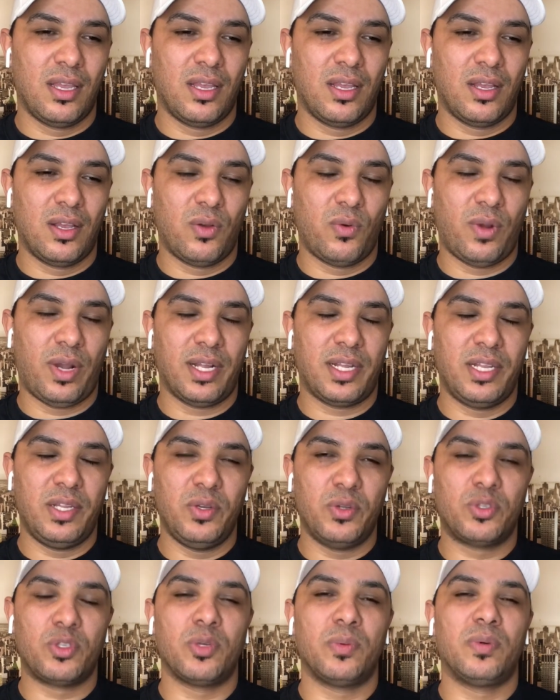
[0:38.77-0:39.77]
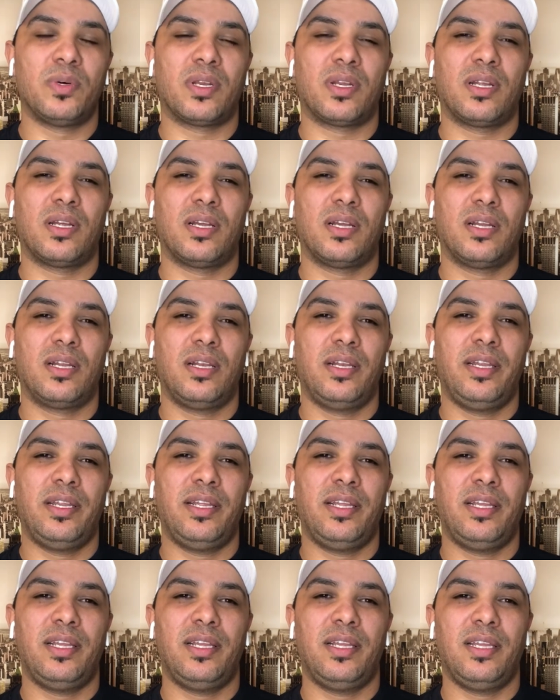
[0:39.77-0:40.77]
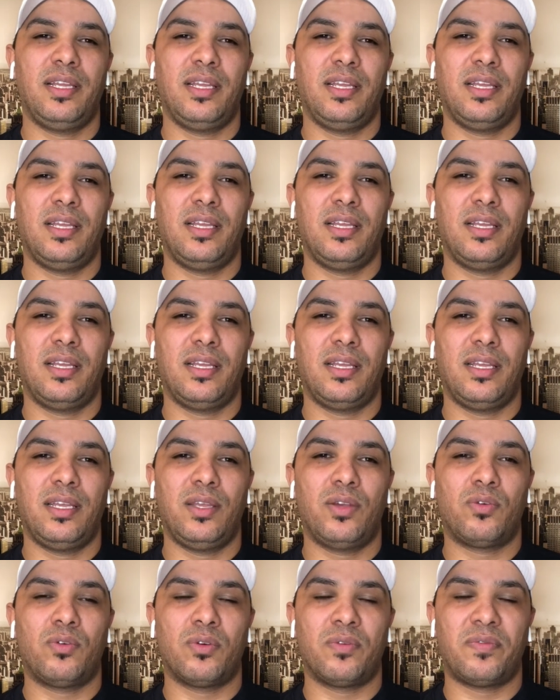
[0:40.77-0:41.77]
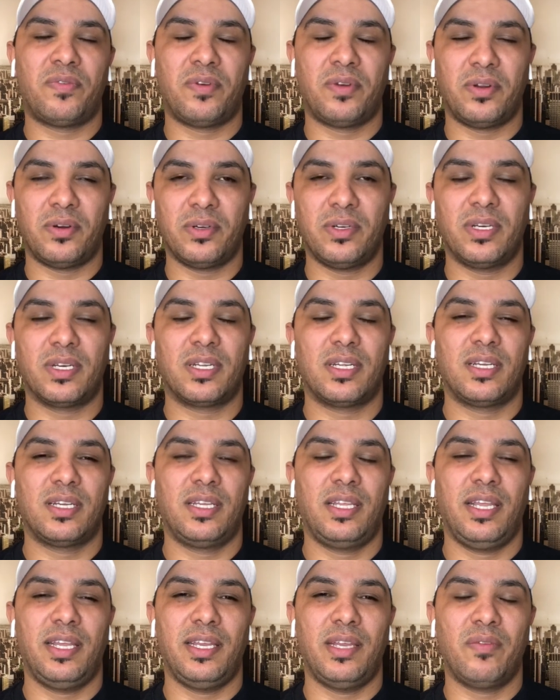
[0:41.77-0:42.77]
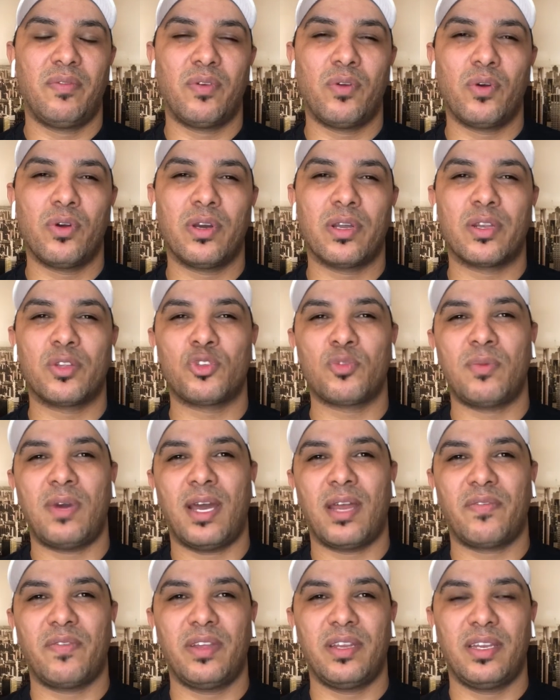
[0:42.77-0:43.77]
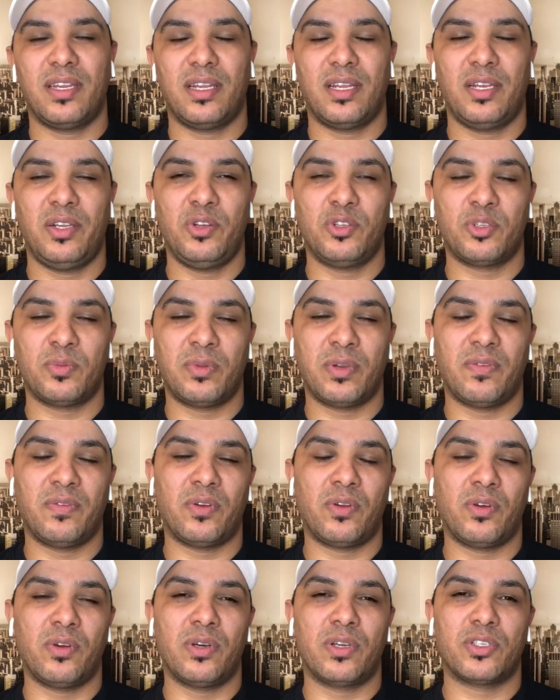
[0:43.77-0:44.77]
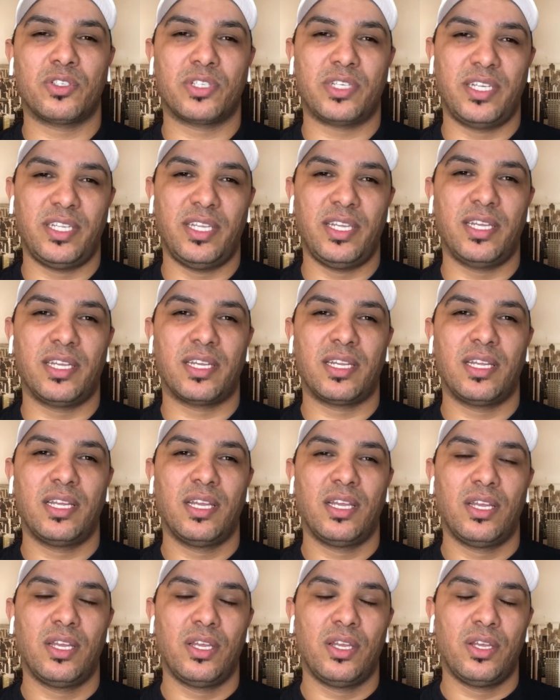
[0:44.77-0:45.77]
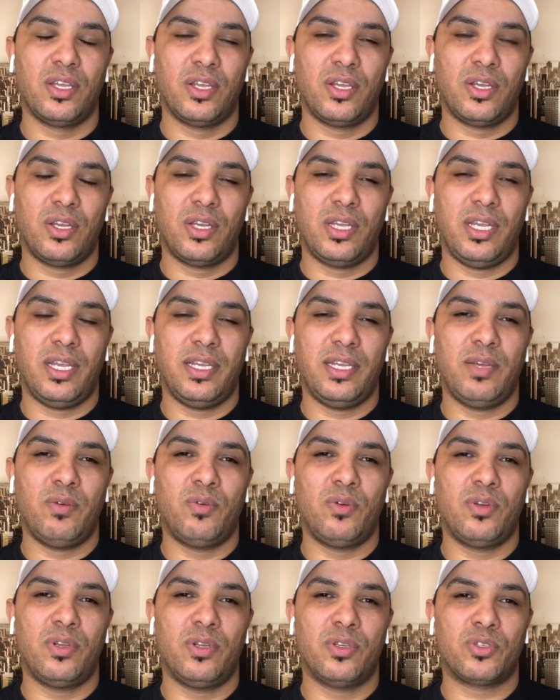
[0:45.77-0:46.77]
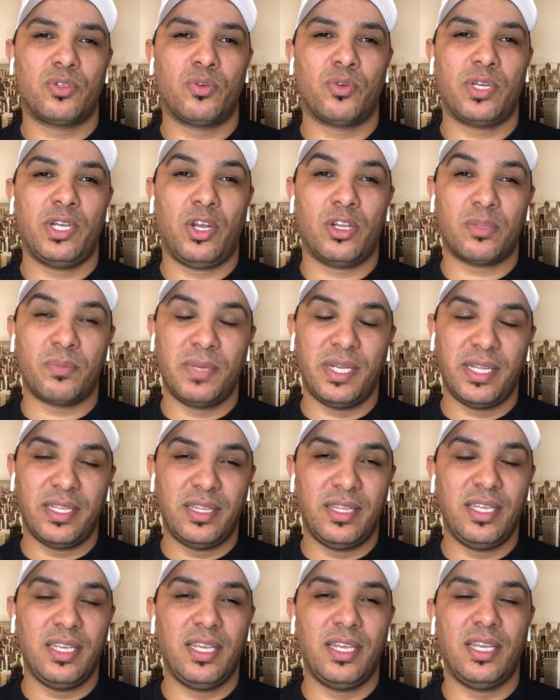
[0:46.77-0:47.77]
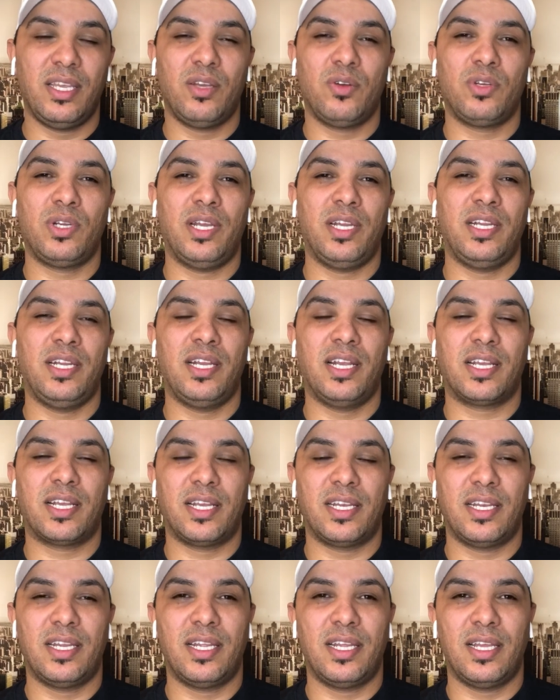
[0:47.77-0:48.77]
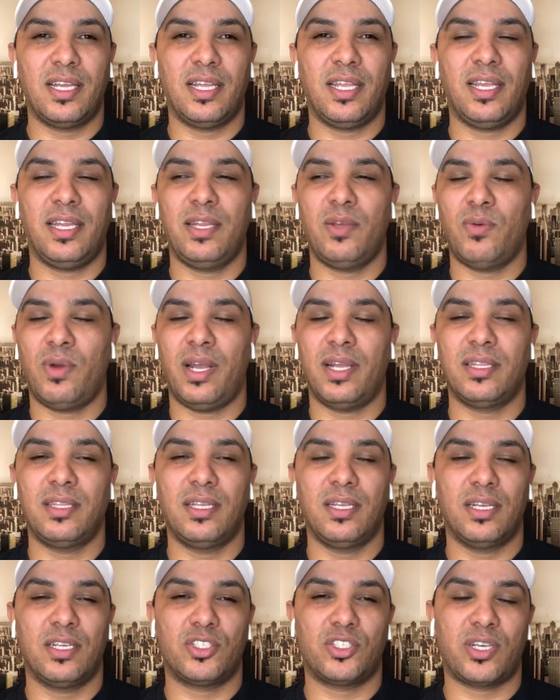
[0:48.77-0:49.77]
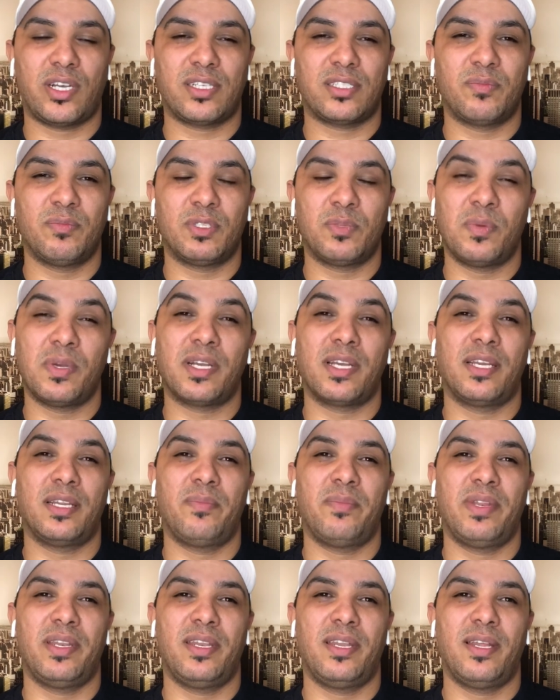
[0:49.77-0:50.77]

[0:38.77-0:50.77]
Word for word: واحد اليوتيوبر اللي يكون فلوجر يعني فلوجر نتوما عارفين اليوتيوبر فلوجر اش كيدير يعني شنو كيحط من يديه يعني الا كان يعني واحد شخص متمكن من